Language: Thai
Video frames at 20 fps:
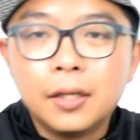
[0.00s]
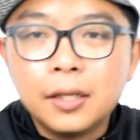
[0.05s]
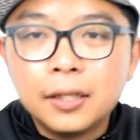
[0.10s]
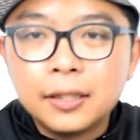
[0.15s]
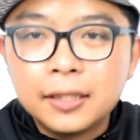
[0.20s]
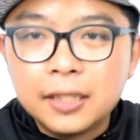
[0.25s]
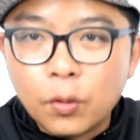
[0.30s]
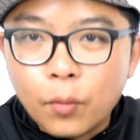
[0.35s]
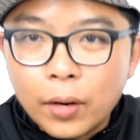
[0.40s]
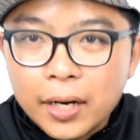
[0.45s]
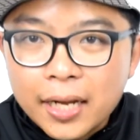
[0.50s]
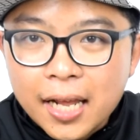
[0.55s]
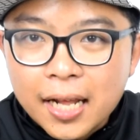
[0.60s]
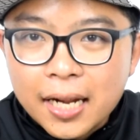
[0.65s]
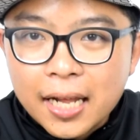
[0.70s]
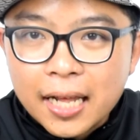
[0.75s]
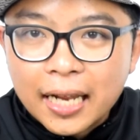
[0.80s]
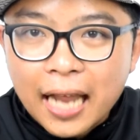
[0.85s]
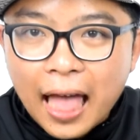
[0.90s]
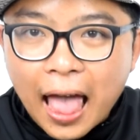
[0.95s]
ถือว่าดี
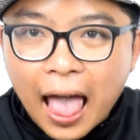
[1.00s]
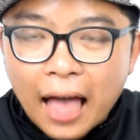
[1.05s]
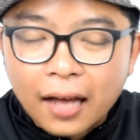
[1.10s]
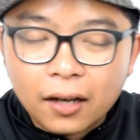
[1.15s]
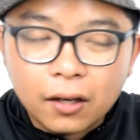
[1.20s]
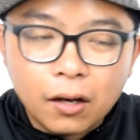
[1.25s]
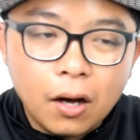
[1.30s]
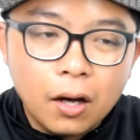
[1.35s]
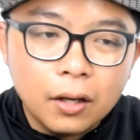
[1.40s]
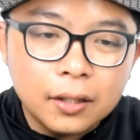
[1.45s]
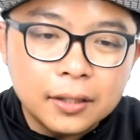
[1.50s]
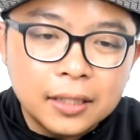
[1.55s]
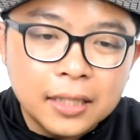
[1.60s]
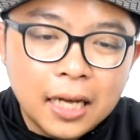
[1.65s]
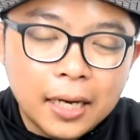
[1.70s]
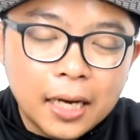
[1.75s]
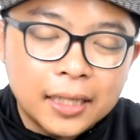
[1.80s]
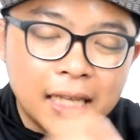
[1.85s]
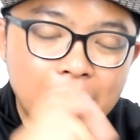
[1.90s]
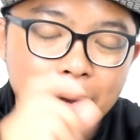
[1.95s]
เลยแหละ ก็คือ
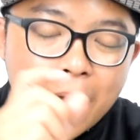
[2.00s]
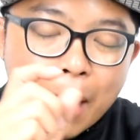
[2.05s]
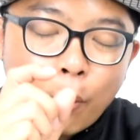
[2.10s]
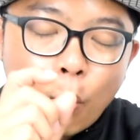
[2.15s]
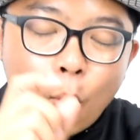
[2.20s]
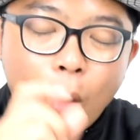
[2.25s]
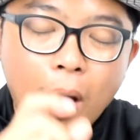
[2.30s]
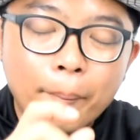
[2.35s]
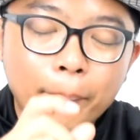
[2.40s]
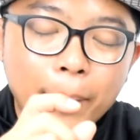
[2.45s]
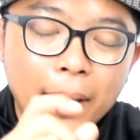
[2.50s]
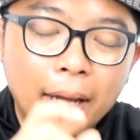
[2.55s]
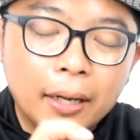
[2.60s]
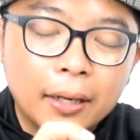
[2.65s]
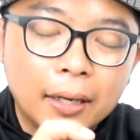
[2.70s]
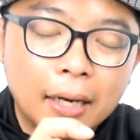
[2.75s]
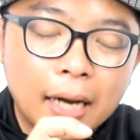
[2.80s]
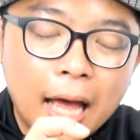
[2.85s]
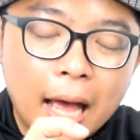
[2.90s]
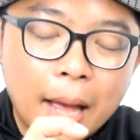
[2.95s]
ถ้าเกิดเทียบกับความเป็น
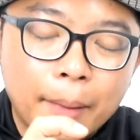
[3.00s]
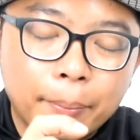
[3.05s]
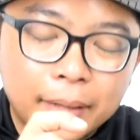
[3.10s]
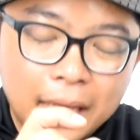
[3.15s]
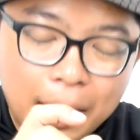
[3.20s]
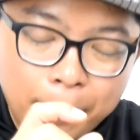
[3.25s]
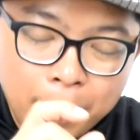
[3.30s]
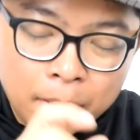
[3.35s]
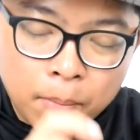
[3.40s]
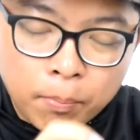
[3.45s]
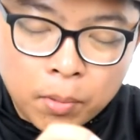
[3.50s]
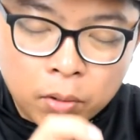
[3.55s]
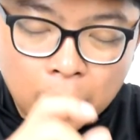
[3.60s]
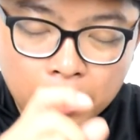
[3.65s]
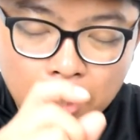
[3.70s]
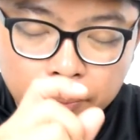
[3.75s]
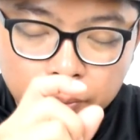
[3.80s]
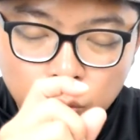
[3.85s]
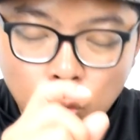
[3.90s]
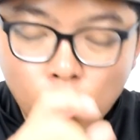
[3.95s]
เกมมิ่ง
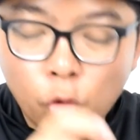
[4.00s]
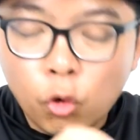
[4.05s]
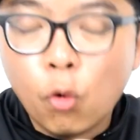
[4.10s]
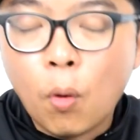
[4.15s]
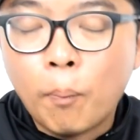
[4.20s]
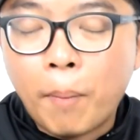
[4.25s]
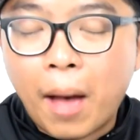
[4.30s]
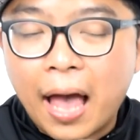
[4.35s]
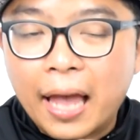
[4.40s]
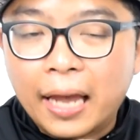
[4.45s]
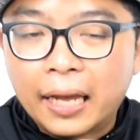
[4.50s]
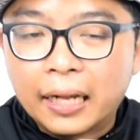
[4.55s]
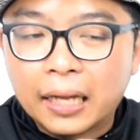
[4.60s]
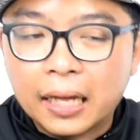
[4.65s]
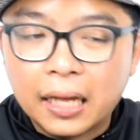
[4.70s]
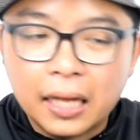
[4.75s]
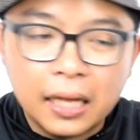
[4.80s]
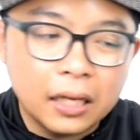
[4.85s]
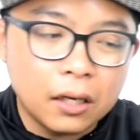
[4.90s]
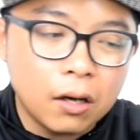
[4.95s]
ทั่วๆไป
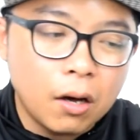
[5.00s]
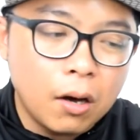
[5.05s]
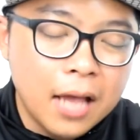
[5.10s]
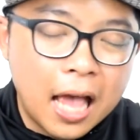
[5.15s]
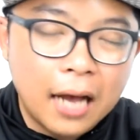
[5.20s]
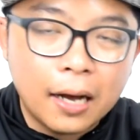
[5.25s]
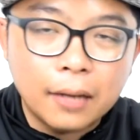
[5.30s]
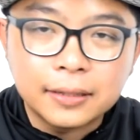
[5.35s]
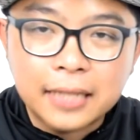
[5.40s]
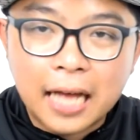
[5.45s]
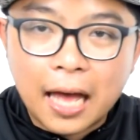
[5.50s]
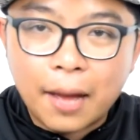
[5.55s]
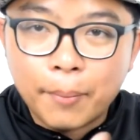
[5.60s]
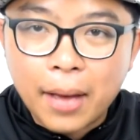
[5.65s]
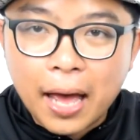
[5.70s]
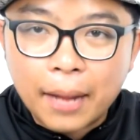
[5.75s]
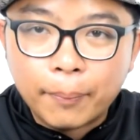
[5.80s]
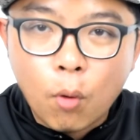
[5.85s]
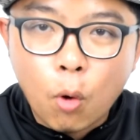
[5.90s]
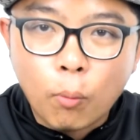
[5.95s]
นะฮะ ก็ยังสา
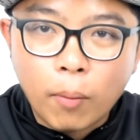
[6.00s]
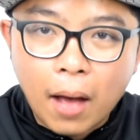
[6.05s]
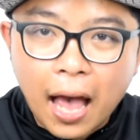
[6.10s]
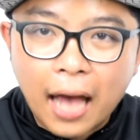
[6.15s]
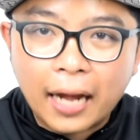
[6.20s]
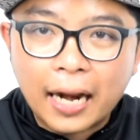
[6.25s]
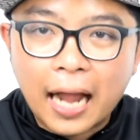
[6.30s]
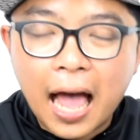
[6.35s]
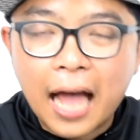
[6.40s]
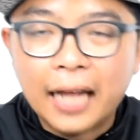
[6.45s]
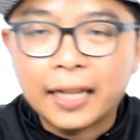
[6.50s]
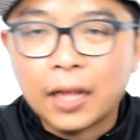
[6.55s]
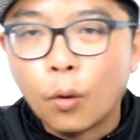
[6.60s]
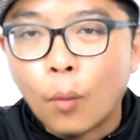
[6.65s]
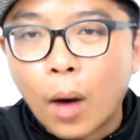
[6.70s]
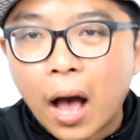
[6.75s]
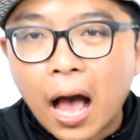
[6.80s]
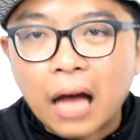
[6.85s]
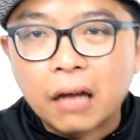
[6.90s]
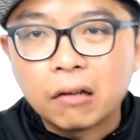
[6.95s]
มารถพกพาได้ แต่
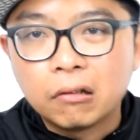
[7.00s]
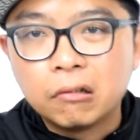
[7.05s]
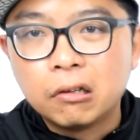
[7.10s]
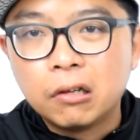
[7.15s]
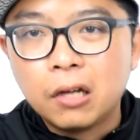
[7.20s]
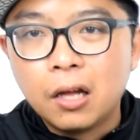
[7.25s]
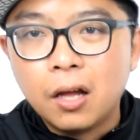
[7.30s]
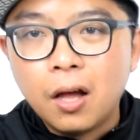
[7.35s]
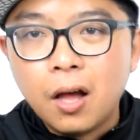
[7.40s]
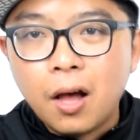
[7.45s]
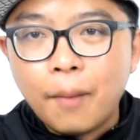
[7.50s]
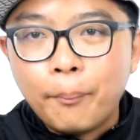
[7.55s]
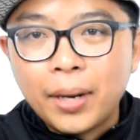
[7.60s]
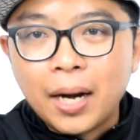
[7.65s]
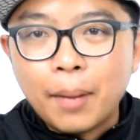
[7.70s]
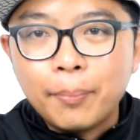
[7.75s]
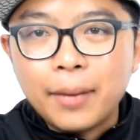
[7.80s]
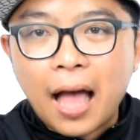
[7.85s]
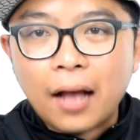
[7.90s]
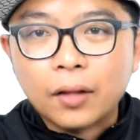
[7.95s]
ว่า
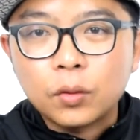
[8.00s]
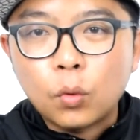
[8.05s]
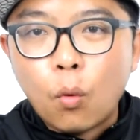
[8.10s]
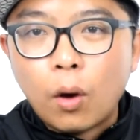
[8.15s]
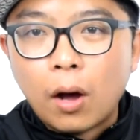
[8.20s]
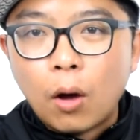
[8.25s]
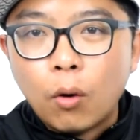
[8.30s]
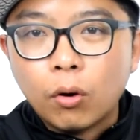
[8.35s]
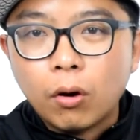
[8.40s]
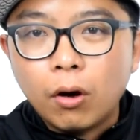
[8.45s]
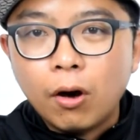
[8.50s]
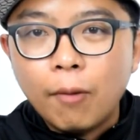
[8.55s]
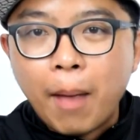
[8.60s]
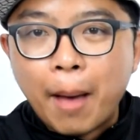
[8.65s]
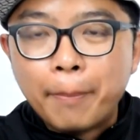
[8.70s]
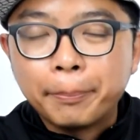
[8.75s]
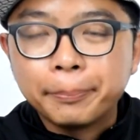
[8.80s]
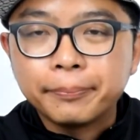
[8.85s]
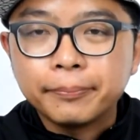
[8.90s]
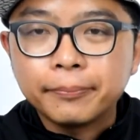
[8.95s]
น้ำหนักตัวเขาก็แบ
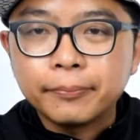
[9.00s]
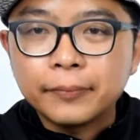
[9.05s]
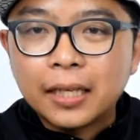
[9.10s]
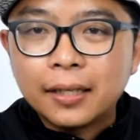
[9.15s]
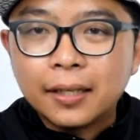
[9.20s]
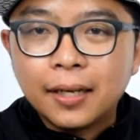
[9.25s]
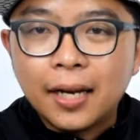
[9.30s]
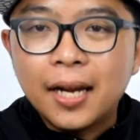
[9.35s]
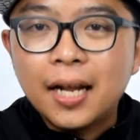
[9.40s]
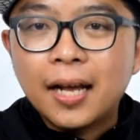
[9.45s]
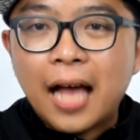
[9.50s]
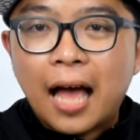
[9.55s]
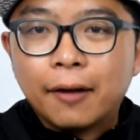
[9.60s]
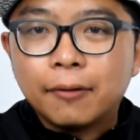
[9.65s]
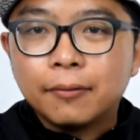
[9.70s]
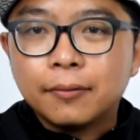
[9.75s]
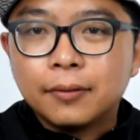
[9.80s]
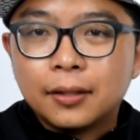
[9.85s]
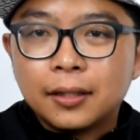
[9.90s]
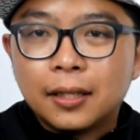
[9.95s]
บนิดนึงอะ
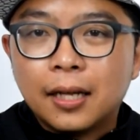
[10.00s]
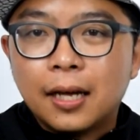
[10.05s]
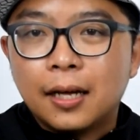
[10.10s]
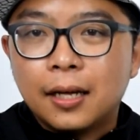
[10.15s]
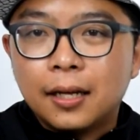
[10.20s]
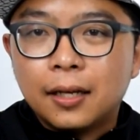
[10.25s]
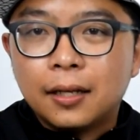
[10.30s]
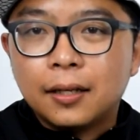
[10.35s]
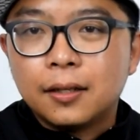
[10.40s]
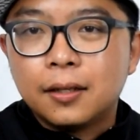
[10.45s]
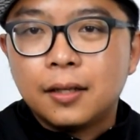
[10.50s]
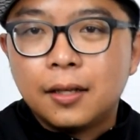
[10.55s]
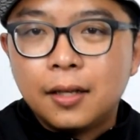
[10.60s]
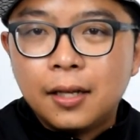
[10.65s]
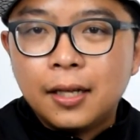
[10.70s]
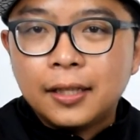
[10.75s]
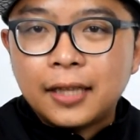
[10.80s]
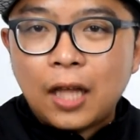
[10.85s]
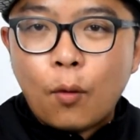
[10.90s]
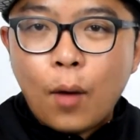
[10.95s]
นะฮะ
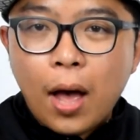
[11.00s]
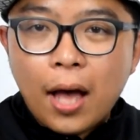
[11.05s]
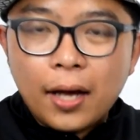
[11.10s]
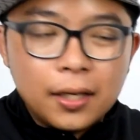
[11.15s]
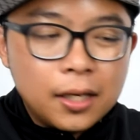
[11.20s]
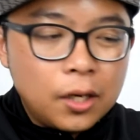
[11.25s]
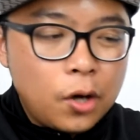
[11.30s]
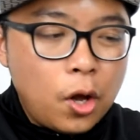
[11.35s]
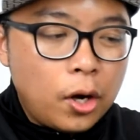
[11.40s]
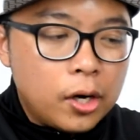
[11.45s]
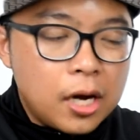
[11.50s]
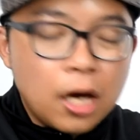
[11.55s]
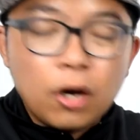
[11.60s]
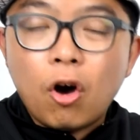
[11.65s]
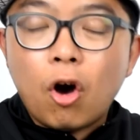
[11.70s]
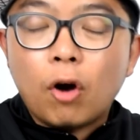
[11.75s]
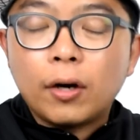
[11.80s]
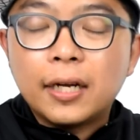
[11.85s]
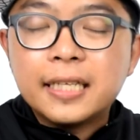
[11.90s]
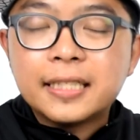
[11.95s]
แต่ว่าคือด้วยเรื่องข
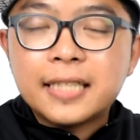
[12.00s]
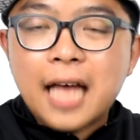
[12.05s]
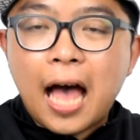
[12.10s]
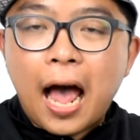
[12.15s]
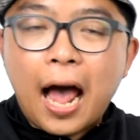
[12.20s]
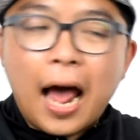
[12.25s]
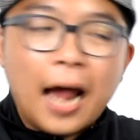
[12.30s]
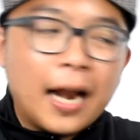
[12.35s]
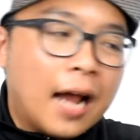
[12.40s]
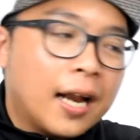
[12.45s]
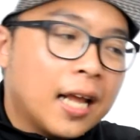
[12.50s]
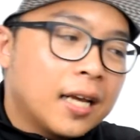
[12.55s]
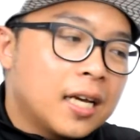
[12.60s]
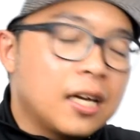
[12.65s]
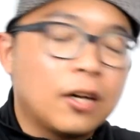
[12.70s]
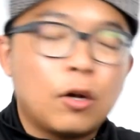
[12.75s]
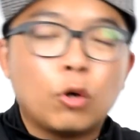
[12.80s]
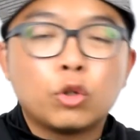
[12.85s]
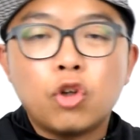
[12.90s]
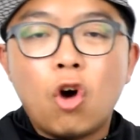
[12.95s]
องดีไซน์อันนี้คื
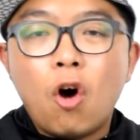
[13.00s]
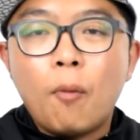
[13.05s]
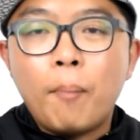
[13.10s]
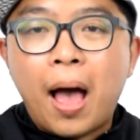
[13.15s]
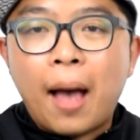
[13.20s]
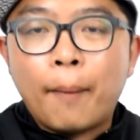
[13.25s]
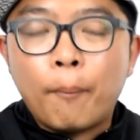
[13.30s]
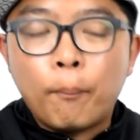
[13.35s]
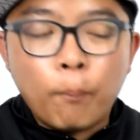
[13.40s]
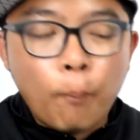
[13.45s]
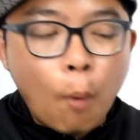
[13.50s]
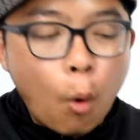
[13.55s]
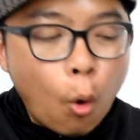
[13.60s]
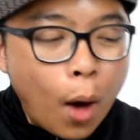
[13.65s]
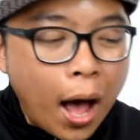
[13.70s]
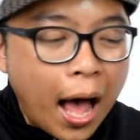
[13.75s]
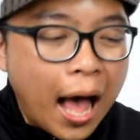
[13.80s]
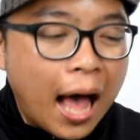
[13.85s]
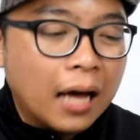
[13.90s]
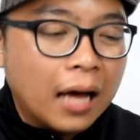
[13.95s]
อเราชอบมากเพราะว่า